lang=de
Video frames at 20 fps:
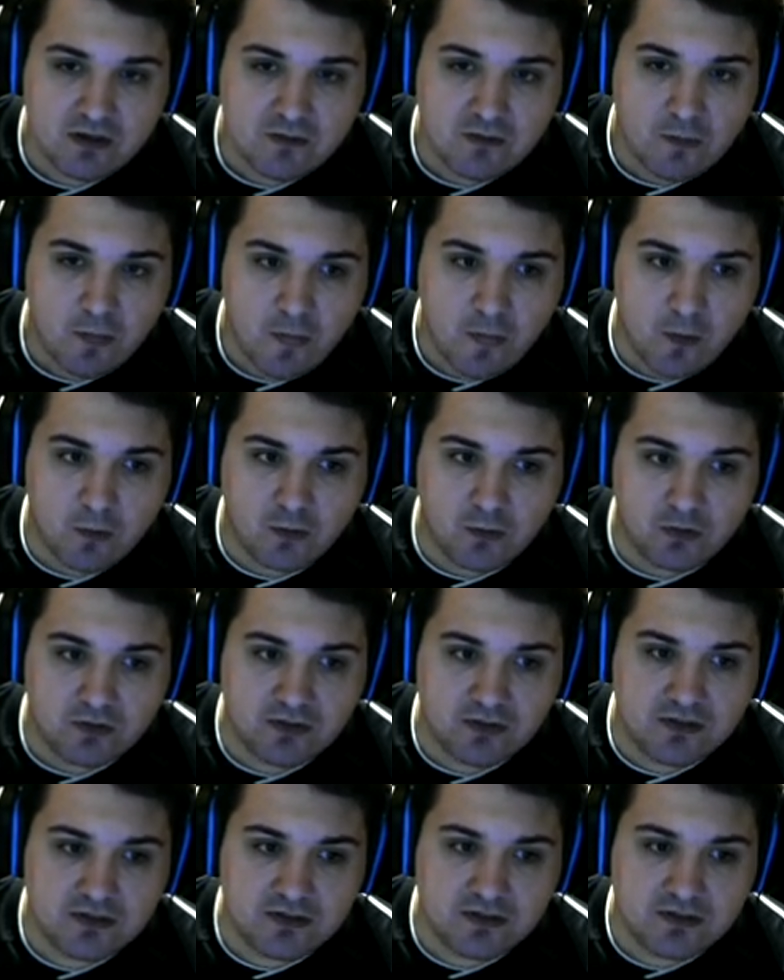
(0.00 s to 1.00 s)

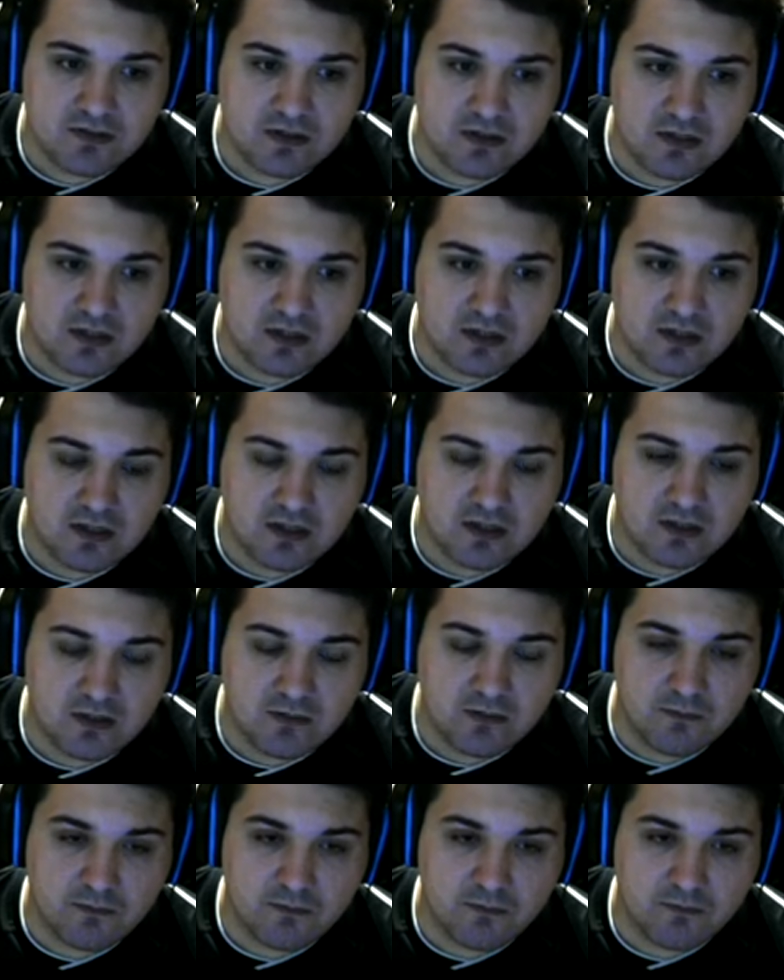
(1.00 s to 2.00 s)
Und
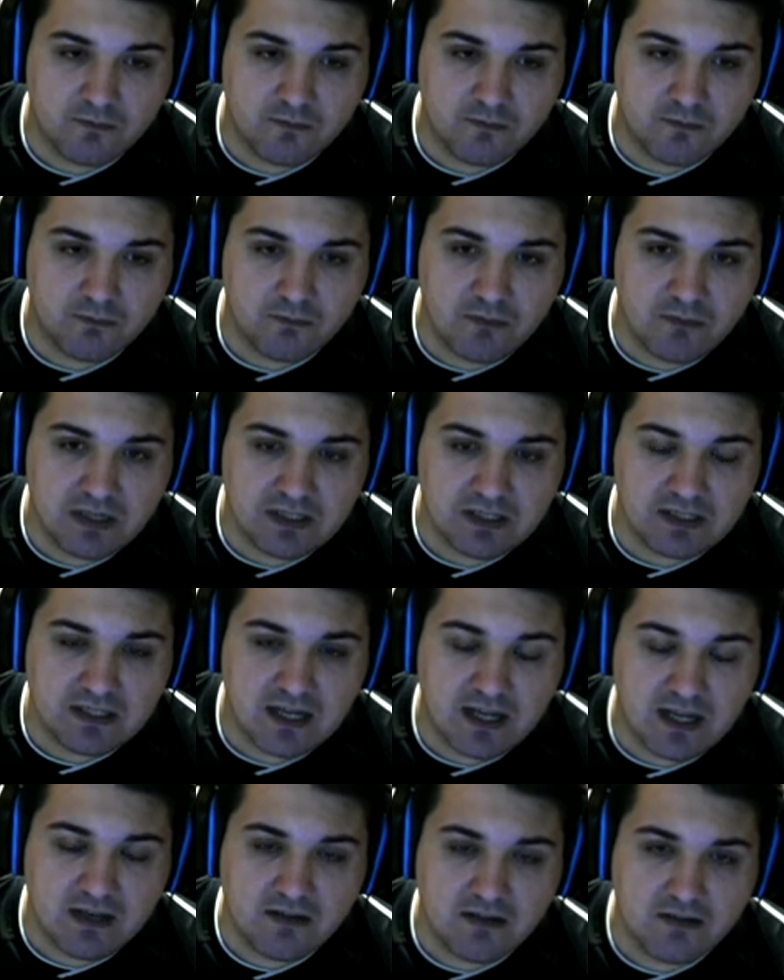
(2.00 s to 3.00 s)
ähm, man
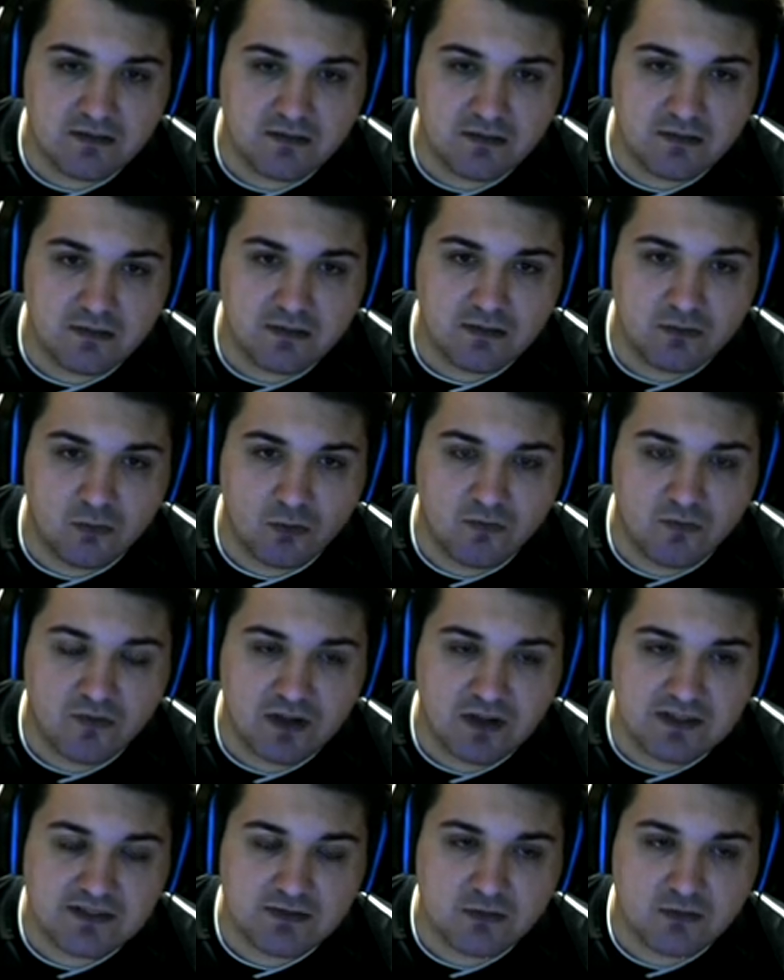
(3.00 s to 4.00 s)
kann notfalls einen
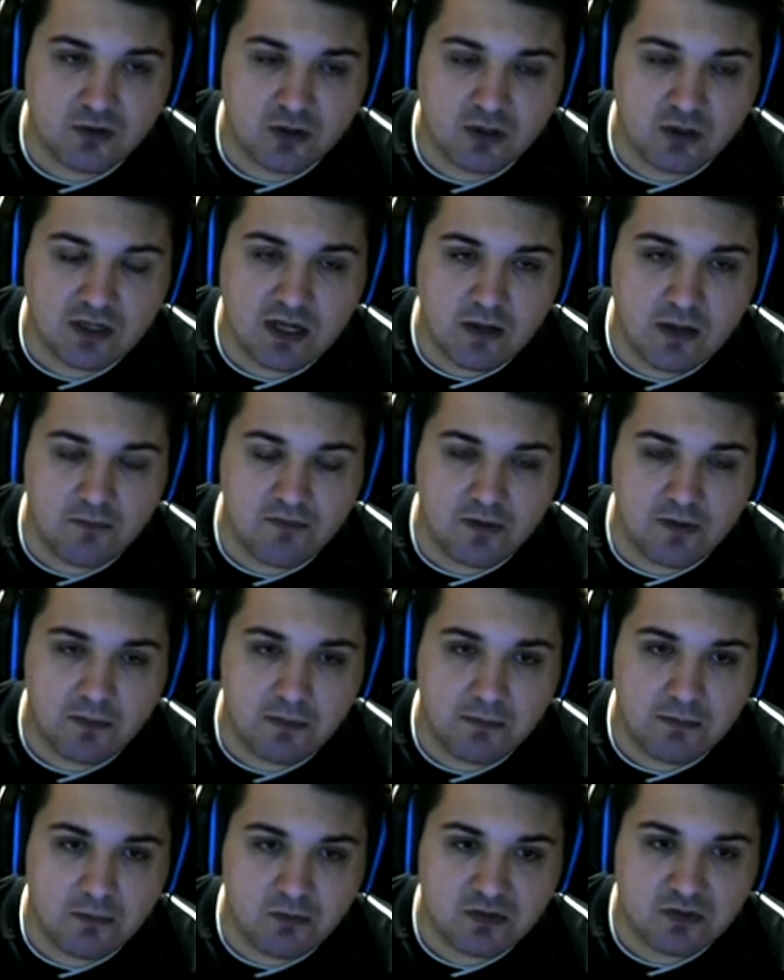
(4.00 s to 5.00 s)
Turnkampf, aber man
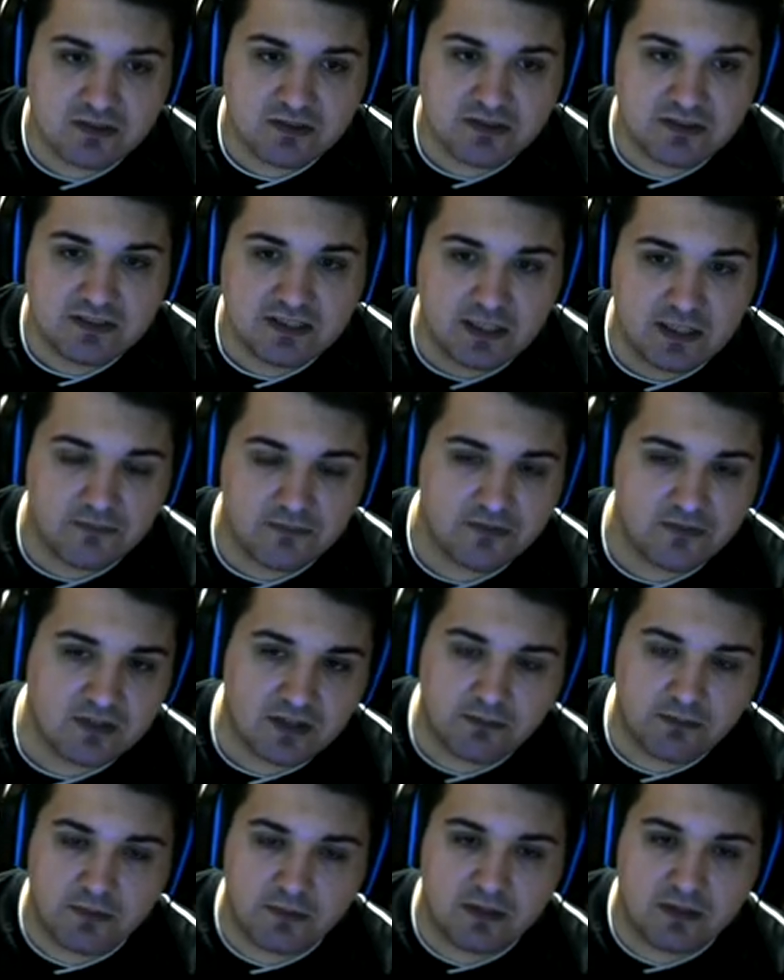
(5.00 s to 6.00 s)
muss die Kampfklappen
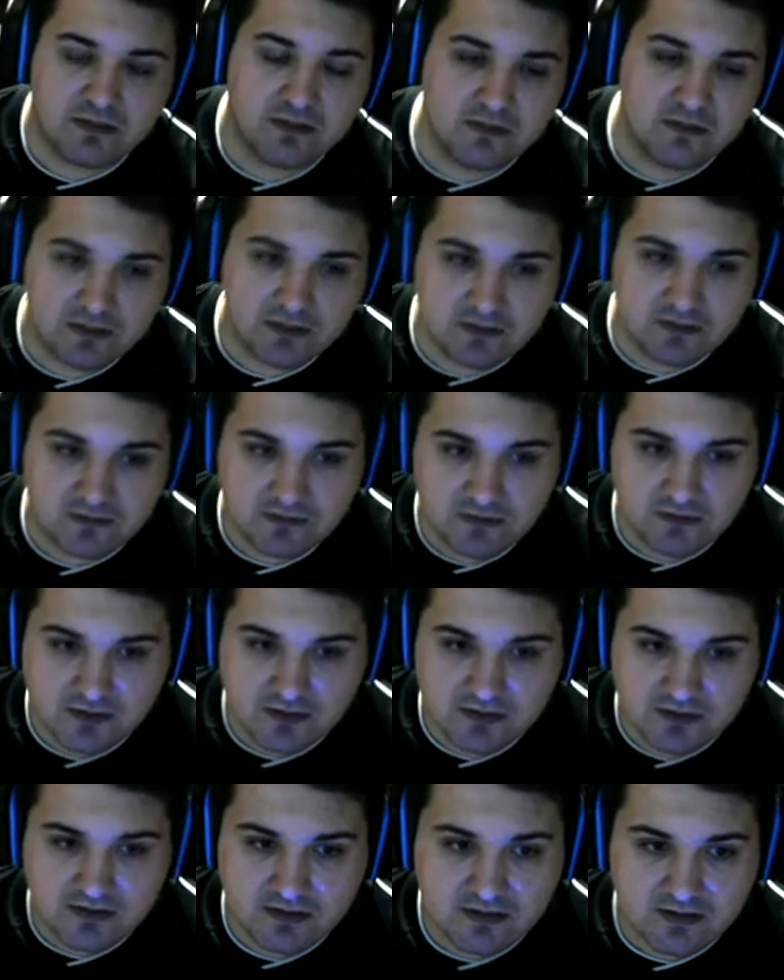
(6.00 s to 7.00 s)
aktivieren, sonst
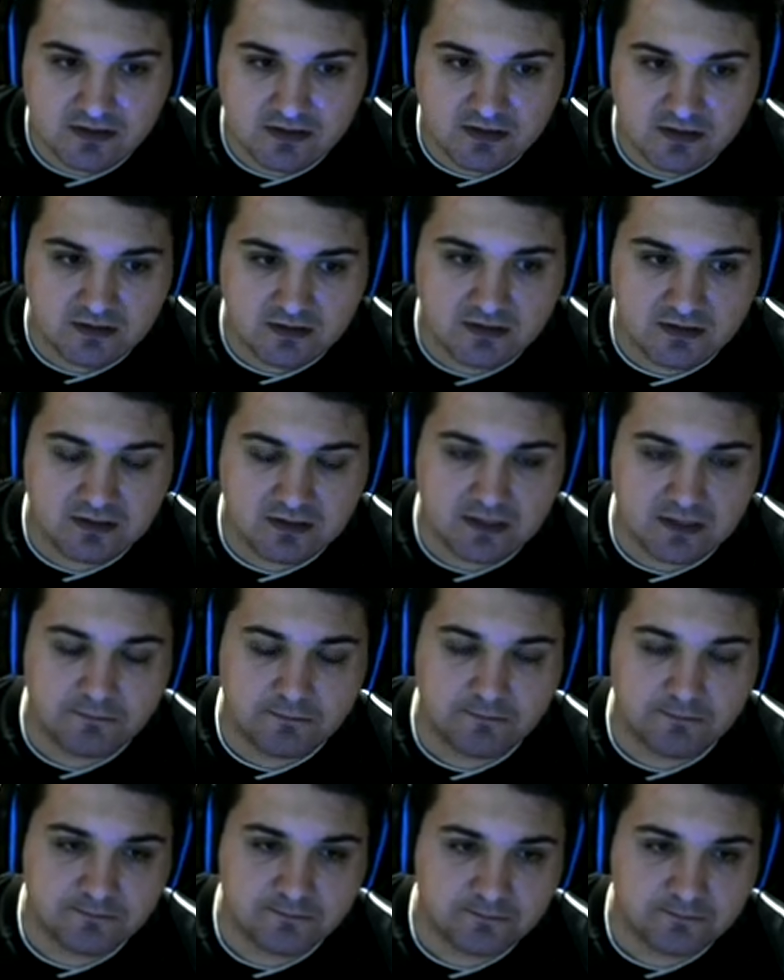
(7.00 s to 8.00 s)
äh, ja
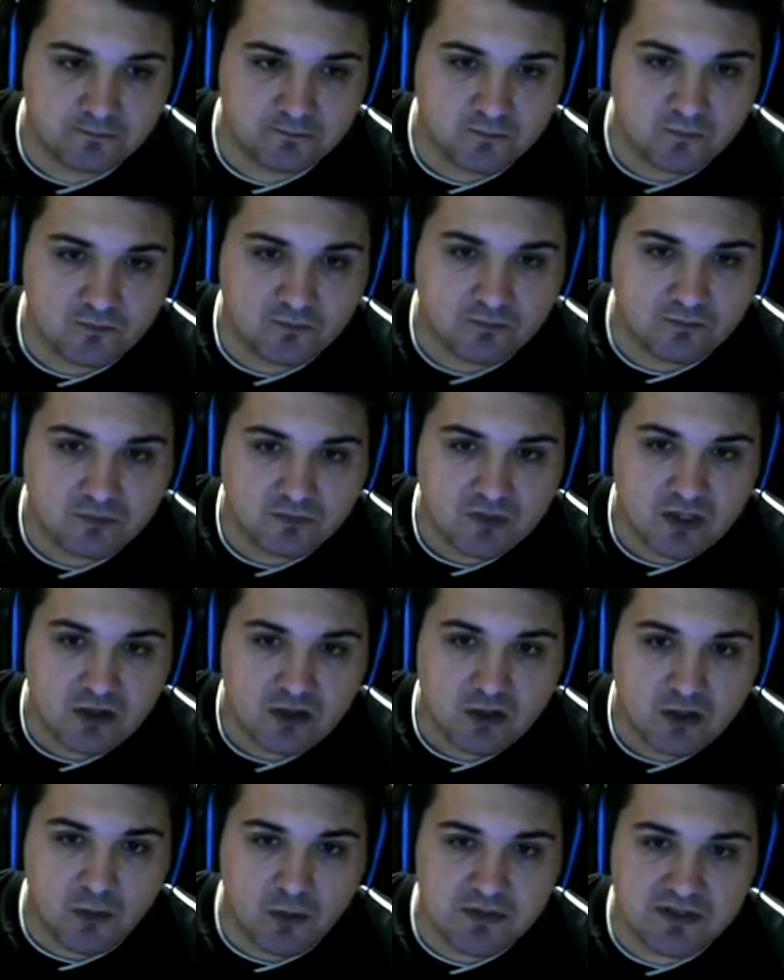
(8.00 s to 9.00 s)
kommst
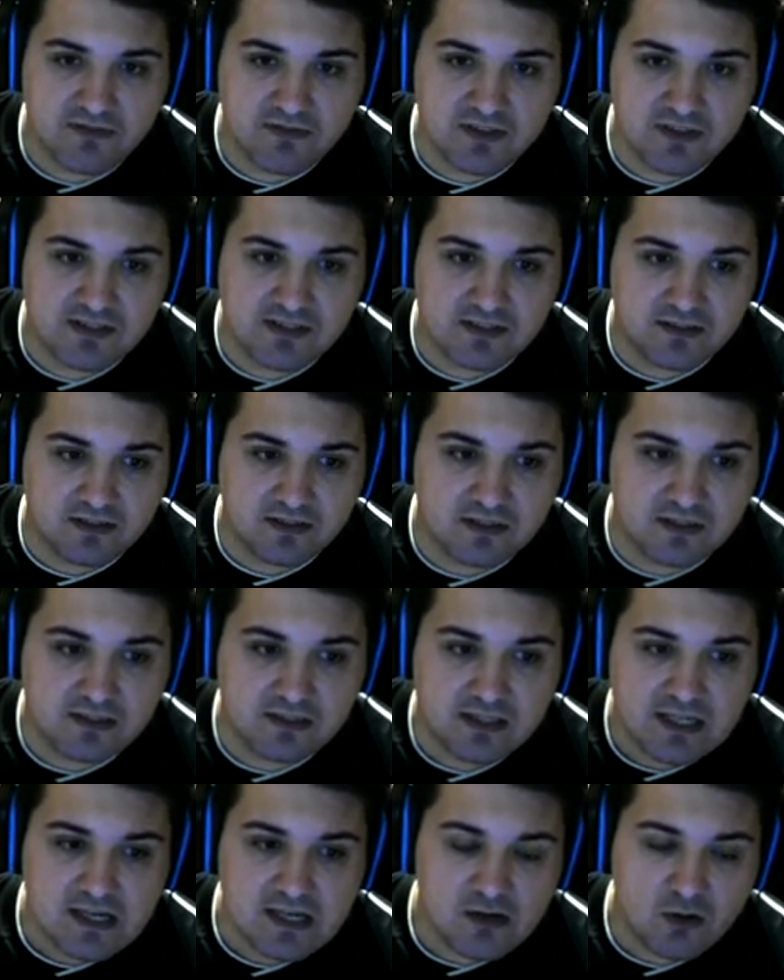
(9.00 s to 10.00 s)
du fast nicht nach.
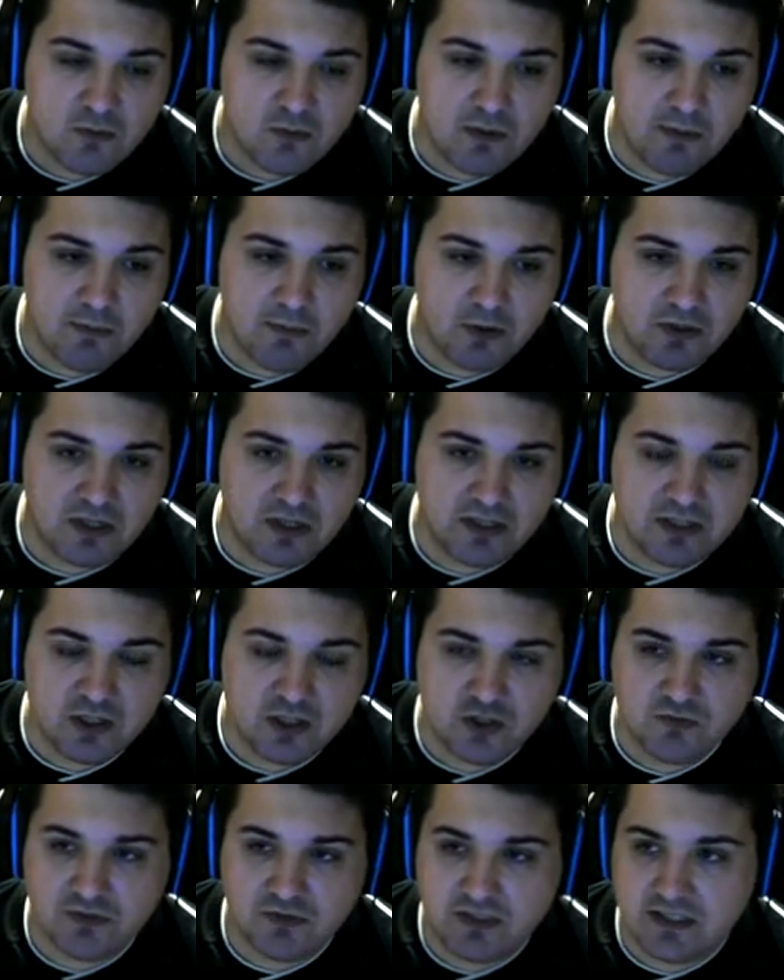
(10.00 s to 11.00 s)
Und man braucht halt die
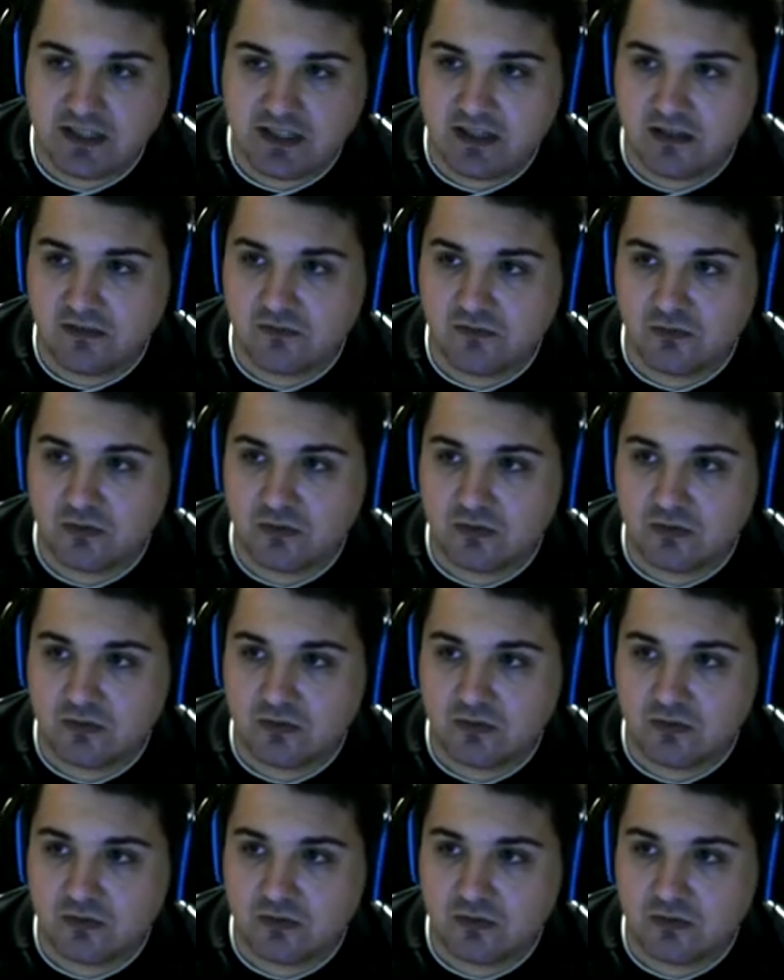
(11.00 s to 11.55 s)
Geschwindigkeit dafür.